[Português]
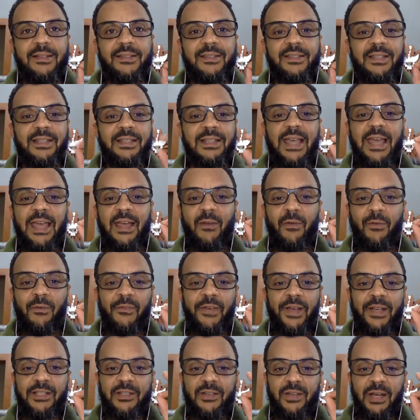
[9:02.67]
se der,
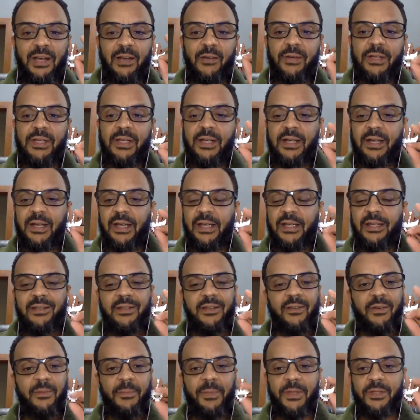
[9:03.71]
converso com a Lauriane,
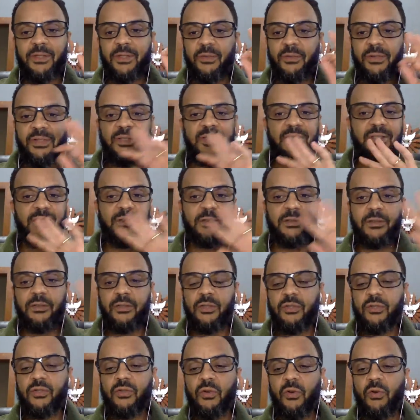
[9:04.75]
é uma pessoa assim,
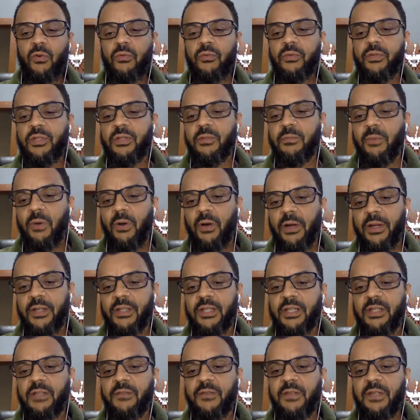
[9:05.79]
show de bola,
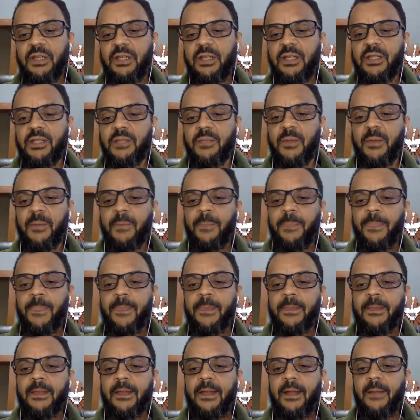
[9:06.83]
gente finíssima,
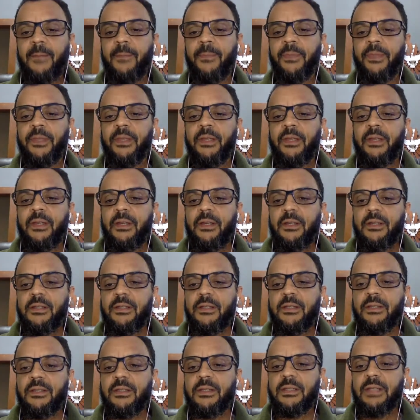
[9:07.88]
tá?
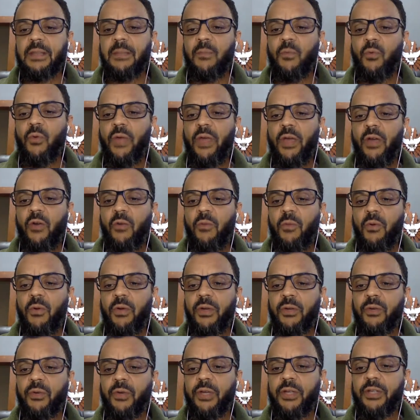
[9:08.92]
Samuel,
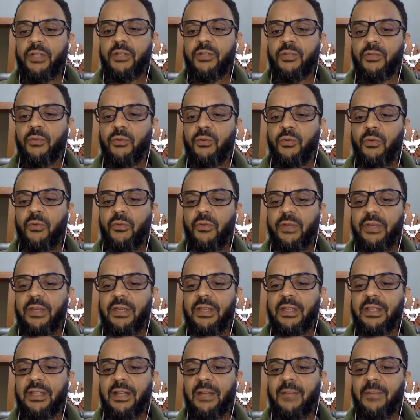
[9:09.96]
boa noite, sou novo
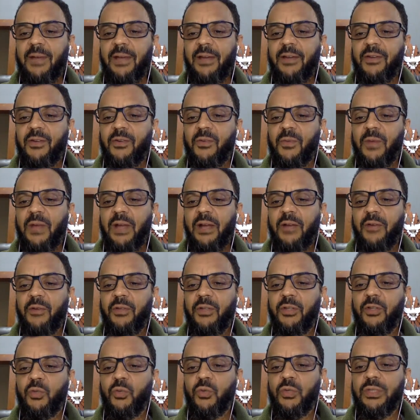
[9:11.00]
aqui, trabalho numa
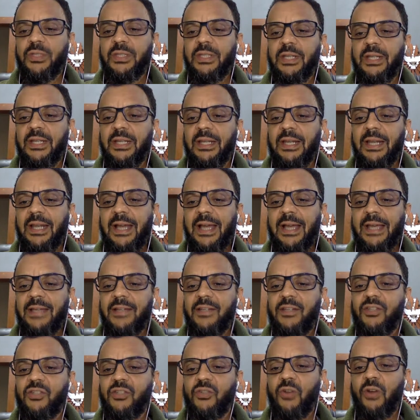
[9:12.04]
agroindústria e lá
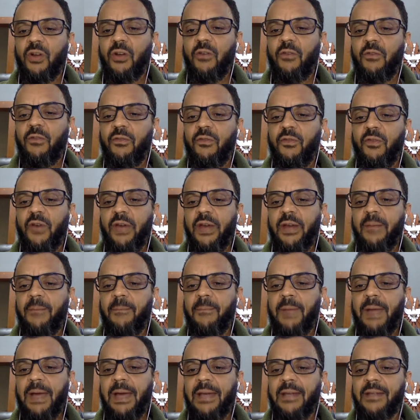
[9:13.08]
eles jogam fora
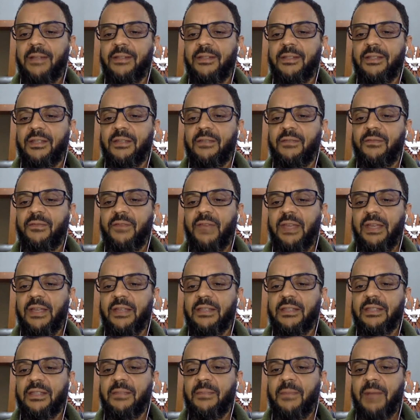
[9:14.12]
pallets que vêm
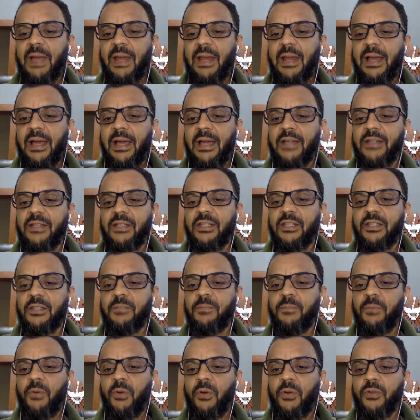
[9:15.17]
as
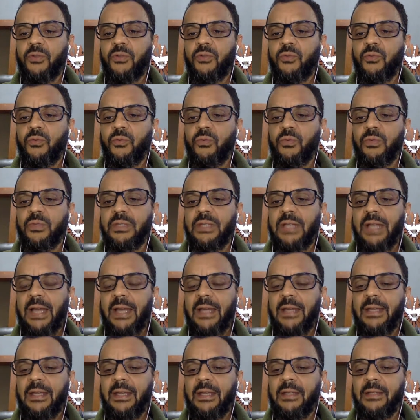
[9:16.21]
embalagens. Posso
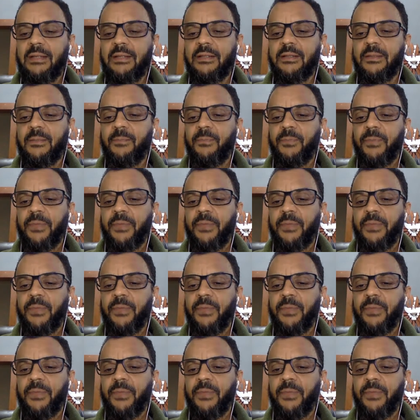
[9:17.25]
usar eles?